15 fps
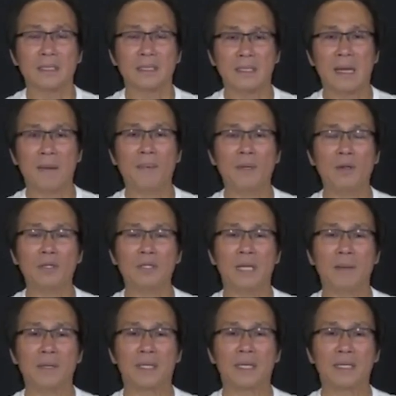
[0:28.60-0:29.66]
Napanood
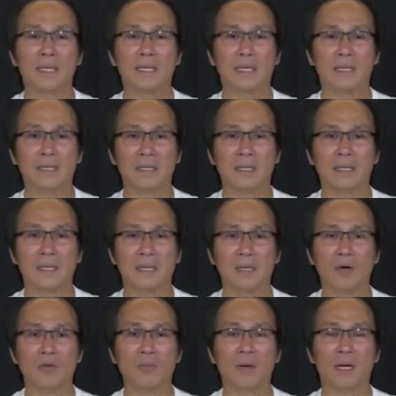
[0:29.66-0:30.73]
namin kaninang uh,
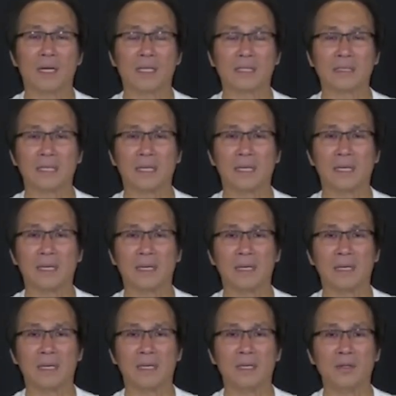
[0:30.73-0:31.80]
umaga sa
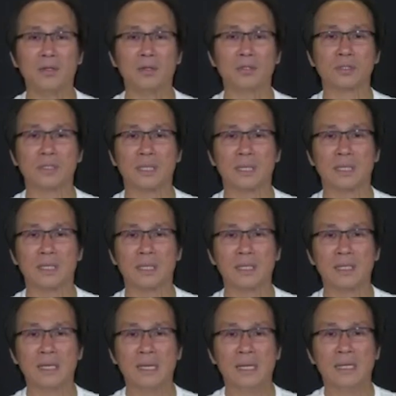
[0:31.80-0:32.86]
news na
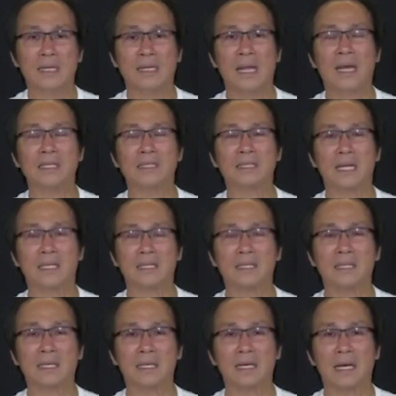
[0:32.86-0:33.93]
naistat
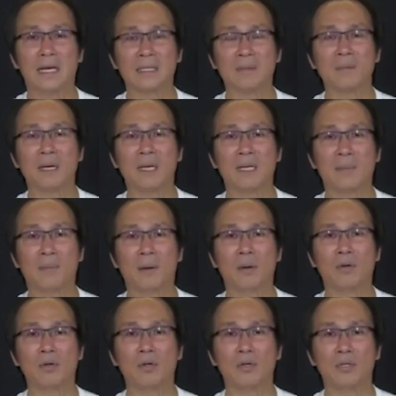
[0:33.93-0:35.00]
ng ating mahal na
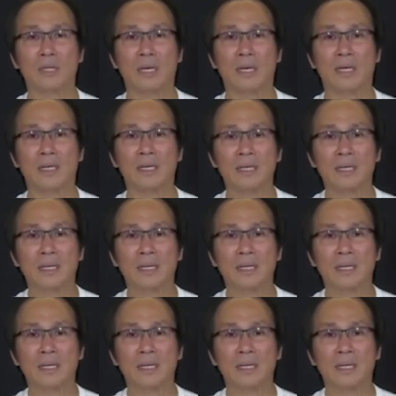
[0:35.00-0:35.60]
Pangulo na